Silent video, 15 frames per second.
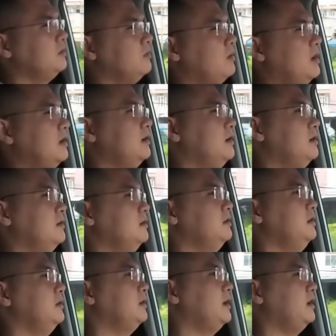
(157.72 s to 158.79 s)
chẳng qua là
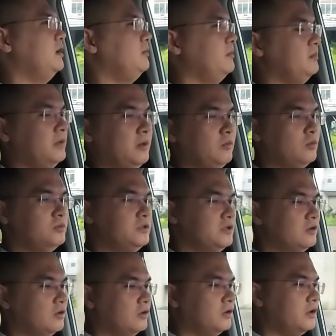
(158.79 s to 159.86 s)
hiện tại là em cũng
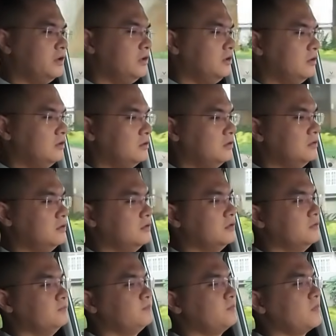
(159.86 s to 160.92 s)
chưa có cái ờ,
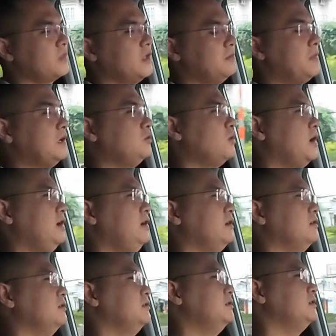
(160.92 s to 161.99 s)
bài toán
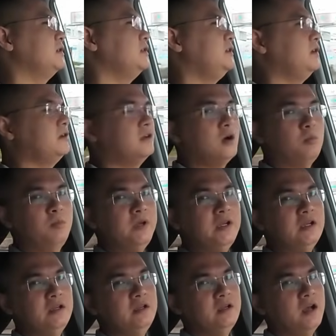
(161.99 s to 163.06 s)
để gỡ được cái tiền cọc
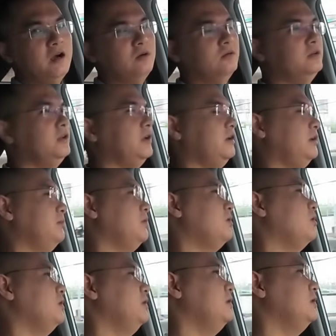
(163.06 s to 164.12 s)
pin như nào thì anh em mới
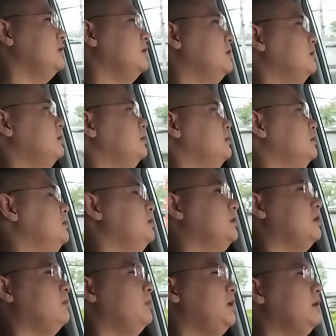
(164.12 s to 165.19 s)
coi như là
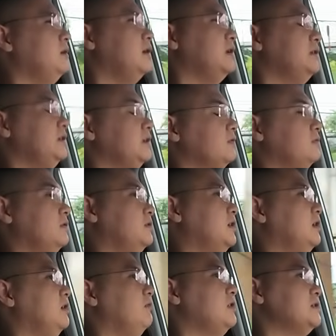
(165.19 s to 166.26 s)
tiền cọc pin nó là tiền
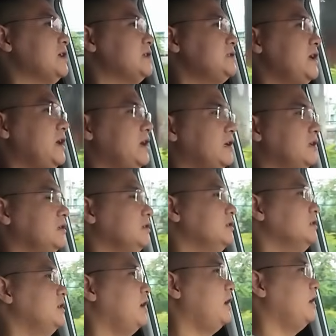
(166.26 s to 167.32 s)
là vào giá xe
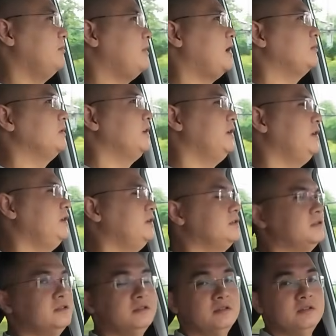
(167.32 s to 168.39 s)
em cảm thấy
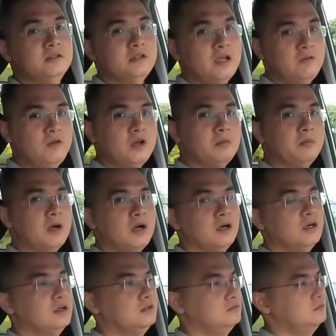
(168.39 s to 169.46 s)
cái việc
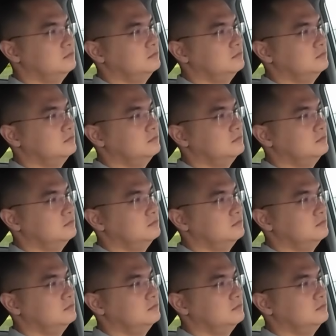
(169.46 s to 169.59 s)
mà